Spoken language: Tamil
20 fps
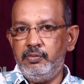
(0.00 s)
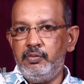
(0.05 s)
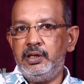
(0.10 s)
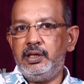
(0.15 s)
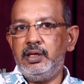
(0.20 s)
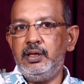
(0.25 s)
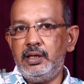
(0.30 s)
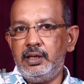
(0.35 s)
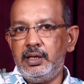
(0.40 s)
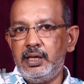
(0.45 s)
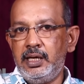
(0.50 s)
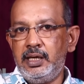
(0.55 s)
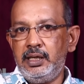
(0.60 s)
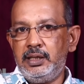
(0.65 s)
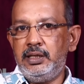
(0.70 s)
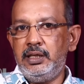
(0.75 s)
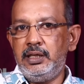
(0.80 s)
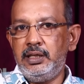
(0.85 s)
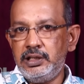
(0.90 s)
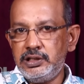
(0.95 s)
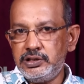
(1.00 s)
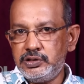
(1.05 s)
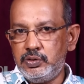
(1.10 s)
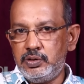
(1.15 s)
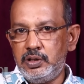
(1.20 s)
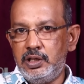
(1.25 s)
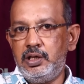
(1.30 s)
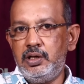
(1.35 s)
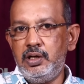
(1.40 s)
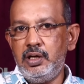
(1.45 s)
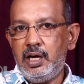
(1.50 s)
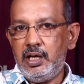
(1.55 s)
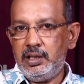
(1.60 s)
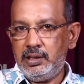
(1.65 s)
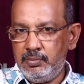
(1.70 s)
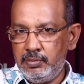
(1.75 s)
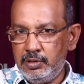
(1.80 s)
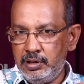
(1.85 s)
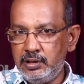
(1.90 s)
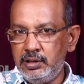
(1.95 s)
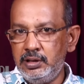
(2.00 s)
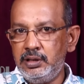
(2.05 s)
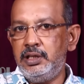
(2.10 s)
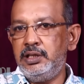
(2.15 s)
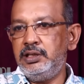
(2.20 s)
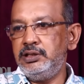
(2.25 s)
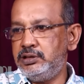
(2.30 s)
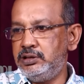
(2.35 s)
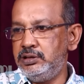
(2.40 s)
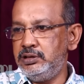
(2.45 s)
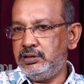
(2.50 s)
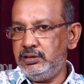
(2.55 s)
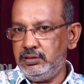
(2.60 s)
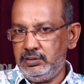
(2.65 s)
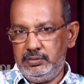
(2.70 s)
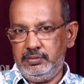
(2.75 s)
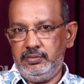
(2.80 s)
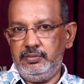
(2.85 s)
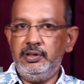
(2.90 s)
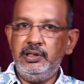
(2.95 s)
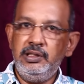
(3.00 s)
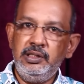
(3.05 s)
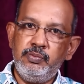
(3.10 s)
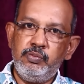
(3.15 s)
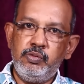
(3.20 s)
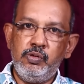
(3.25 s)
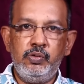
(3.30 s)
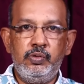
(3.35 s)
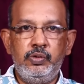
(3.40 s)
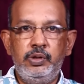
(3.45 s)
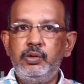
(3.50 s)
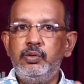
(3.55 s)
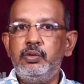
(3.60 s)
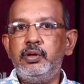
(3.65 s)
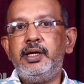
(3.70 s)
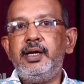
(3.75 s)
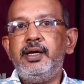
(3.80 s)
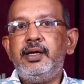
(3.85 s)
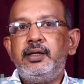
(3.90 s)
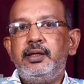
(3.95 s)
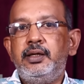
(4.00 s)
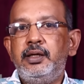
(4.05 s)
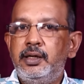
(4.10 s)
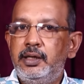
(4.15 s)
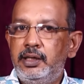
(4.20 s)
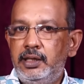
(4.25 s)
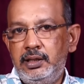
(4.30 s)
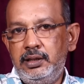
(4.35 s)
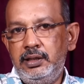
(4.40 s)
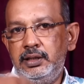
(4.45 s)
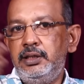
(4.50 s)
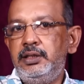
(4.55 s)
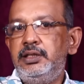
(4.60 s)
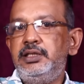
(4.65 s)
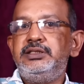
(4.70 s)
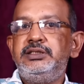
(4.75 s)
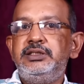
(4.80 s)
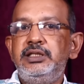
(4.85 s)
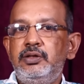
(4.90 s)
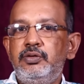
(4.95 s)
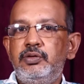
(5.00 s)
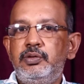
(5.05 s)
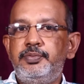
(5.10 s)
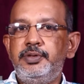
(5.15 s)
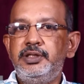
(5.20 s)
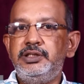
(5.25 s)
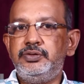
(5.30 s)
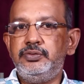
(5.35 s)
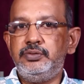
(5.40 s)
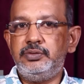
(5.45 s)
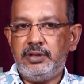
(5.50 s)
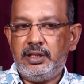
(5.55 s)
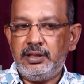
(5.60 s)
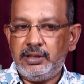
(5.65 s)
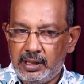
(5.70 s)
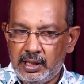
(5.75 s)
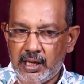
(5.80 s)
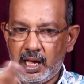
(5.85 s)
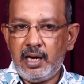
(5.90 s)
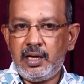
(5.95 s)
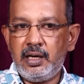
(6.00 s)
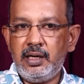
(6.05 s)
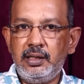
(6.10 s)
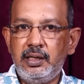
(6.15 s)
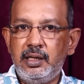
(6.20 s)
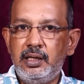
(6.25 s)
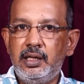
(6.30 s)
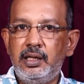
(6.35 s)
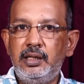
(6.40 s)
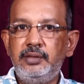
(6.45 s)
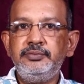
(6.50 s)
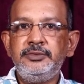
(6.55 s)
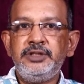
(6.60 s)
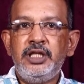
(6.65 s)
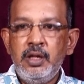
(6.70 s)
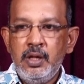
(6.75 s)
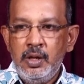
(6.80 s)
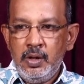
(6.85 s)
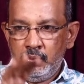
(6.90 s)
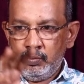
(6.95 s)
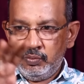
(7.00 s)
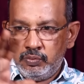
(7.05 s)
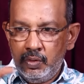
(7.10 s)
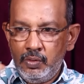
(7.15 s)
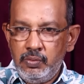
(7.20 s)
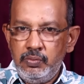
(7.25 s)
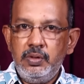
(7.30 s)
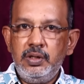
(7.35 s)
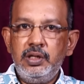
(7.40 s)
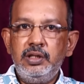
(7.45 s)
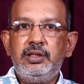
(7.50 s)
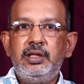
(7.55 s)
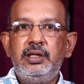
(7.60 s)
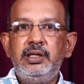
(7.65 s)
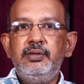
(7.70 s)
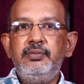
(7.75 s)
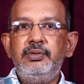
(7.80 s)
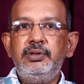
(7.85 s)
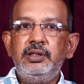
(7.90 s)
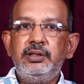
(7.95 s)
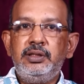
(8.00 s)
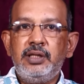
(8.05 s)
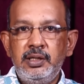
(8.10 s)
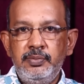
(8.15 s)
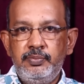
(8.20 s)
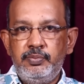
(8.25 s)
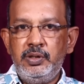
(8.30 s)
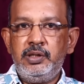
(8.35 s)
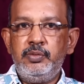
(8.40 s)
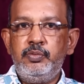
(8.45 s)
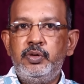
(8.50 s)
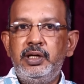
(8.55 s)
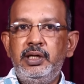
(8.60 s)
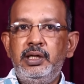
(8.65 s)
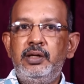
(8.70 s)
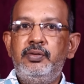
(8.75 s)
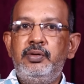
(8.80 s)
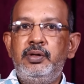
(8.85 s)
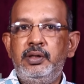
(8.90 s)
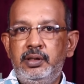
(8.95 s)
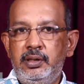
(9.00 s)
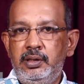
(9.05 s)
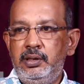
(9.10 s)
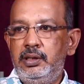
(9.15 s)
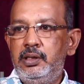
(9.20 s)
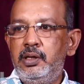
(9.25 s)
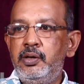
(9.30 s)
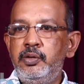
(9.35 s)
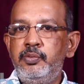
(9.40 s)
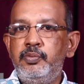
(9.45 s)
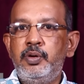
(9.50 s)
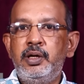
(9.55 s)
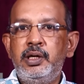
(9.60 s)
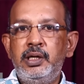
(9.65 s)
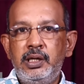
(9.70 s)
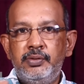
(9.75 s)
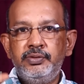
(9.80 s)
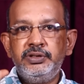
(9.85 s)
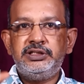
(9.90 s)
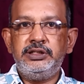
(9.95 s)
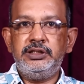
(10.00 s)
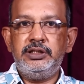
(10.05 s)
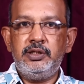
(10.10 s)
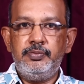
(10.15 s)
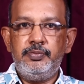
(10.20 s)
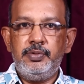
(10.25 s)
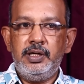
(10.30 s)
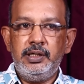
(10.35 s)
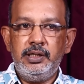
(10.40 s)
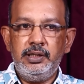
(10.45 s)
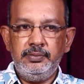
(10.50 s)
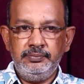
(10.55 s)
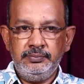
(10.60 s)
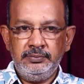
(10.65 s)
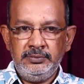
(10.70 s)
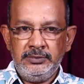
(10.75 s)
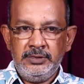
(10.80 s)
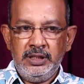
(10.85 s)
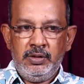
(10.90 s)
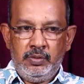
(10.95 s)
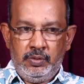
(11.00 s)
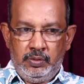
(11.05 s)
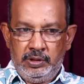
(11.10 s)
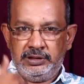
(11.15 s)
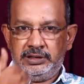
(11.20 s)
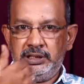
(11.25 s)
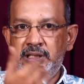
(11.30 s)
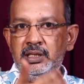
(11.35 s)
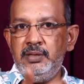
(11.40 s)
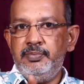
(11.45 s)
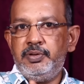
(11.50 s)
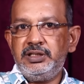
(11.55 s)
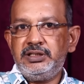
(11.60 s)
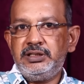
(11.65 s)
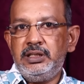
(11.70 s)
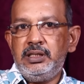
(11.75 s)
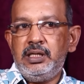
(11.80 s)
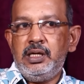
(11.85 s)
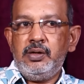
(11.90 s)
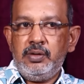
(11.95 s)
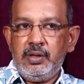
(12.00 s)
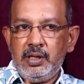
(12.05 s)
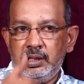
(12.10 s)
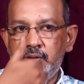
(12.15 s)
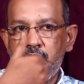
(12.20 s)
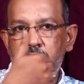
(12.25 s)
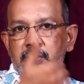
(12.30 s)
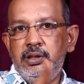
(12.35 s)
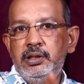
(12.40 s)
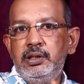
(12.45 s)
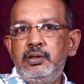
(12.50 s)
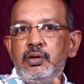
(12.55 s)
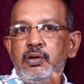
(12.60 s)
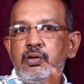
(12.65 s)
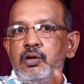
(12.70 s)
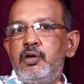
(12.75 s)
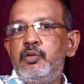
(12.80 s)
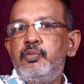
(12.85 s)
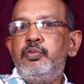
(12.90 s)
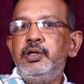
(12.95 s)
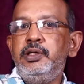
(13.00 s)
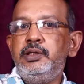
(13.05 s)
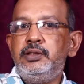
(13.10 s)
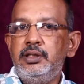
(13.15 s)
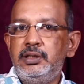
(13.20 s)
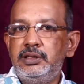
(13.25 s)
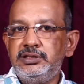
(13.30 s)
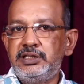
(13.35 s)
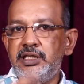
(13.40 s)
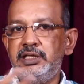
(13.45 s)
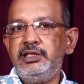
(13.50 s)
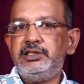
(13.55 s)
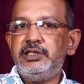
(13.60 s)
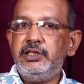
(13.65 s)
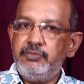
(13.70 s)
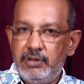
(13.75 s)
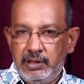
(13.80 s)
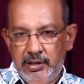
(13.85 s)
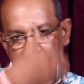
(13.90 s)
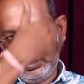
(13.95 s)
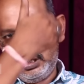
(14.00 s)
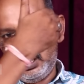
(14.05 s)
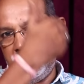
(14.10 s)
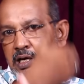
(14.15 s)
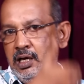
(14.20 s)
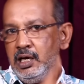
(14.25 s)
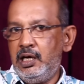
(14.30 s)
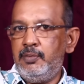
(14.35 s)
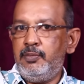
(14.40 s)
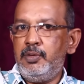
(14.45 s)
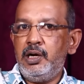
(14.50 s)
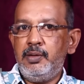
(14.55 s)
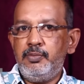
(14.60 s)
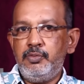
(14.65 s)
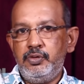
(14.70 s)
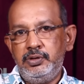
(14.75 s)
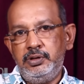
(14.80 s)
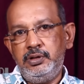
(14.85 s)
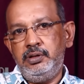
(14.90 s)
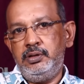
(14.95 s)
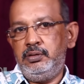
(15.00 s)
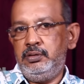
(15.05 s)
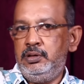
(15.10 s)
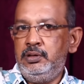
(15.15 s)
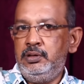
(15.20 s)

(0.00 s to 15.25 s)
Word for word: ஓகே டைரக்டர் என்ன சொன்னாரோ அதை மட்டும் நடிச்சுட்டு வெளியே போகக்கூடிய ஒரு கேரக்டர் கிடையாது இண்டஸ்ட்ரியில் ஒரு பேச்சு உண்டு அதுக்கு காரணம் என்னென்னா ஒவ்வொருத்தரையும் வந்து தனிப்பட்ட முறையில் அவர் கவனிப்பார் கவனிச்சுக்கிட்டு இருப்பார் ஒரு சின்ன பிரச்சனைனா கூட அதை ஒரு ஹீரோவாக போயிட்டு அதை சரி செய்வார் வந்து காலகாலமாக நம்ம வந்து